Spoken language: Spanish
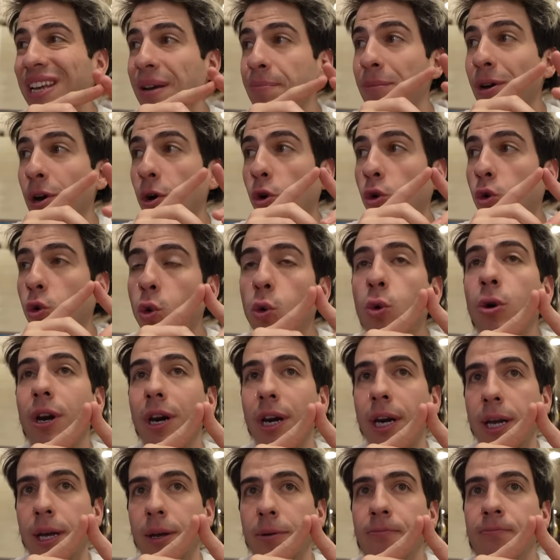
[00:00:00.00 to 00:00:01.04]
Se me
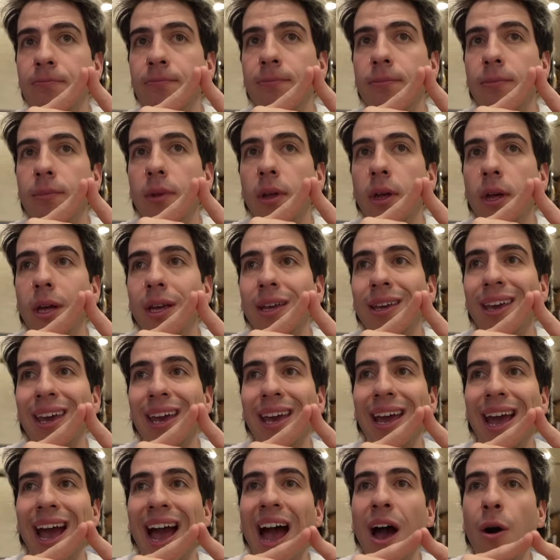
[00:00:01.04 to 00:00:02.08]
ocurre
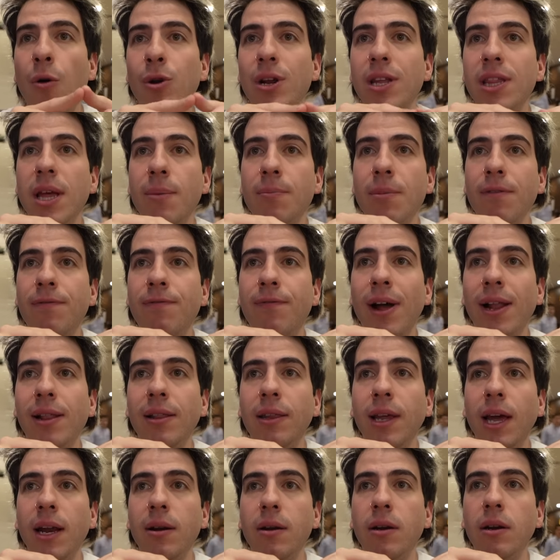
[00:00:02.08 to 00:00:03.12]
que ahorita me
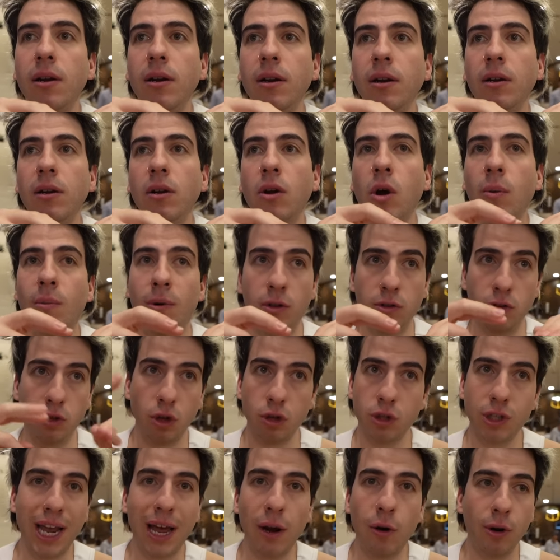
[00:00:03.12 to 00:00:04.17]
faltan como
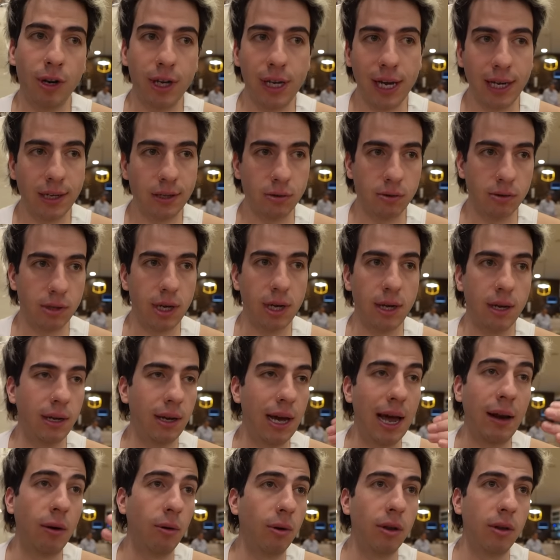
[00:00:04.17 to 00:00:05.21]
dos calorías. O
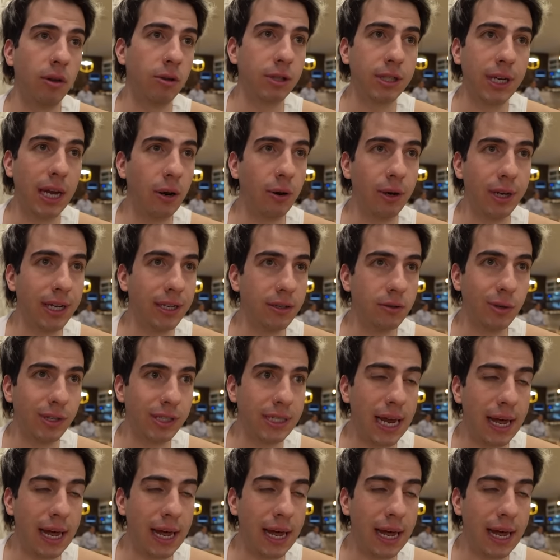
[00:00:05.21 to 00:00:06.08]
sea, algo de dos calorías no es